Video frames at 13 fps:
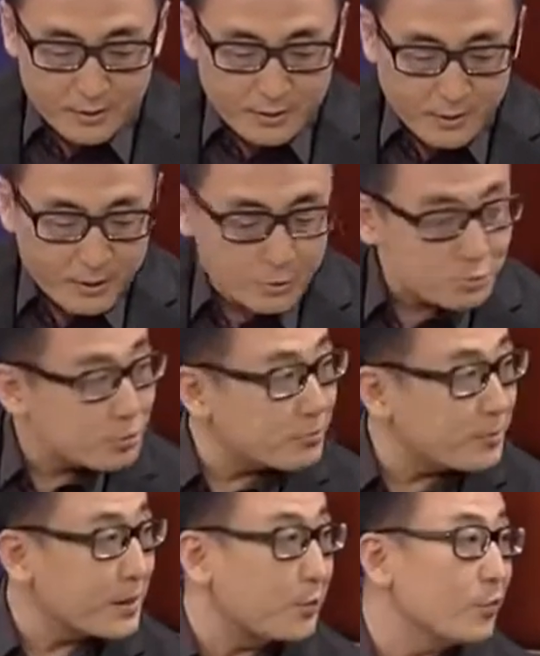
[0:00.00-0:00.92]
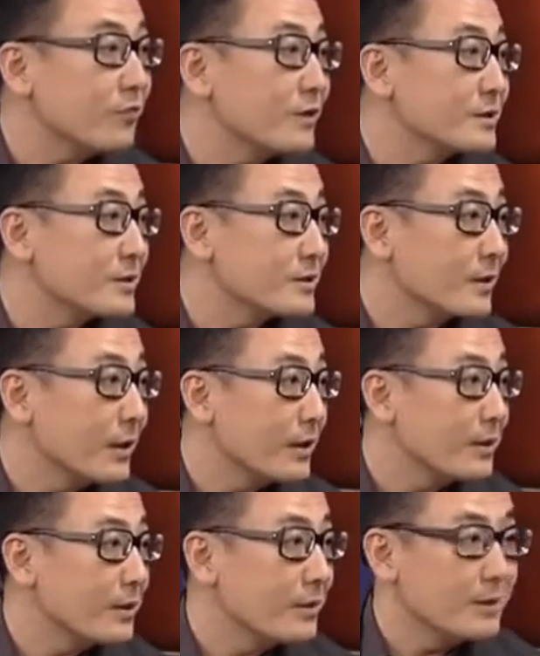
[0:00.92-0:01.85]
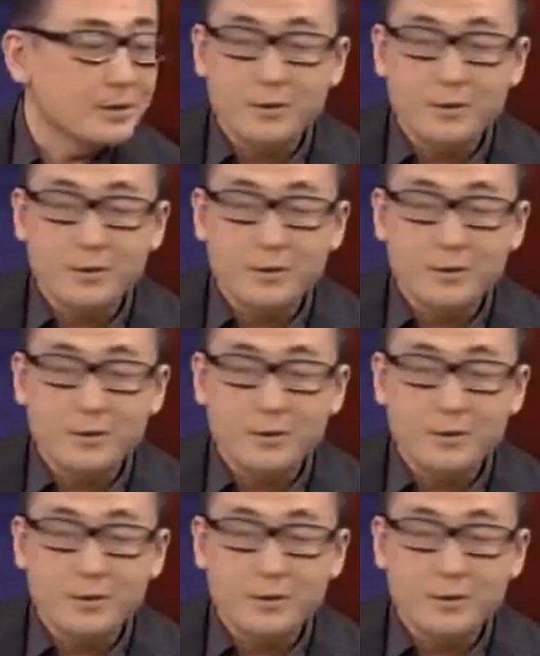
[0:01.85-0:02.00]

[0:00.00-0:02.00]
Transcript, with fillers: 还有从美国方向上来的。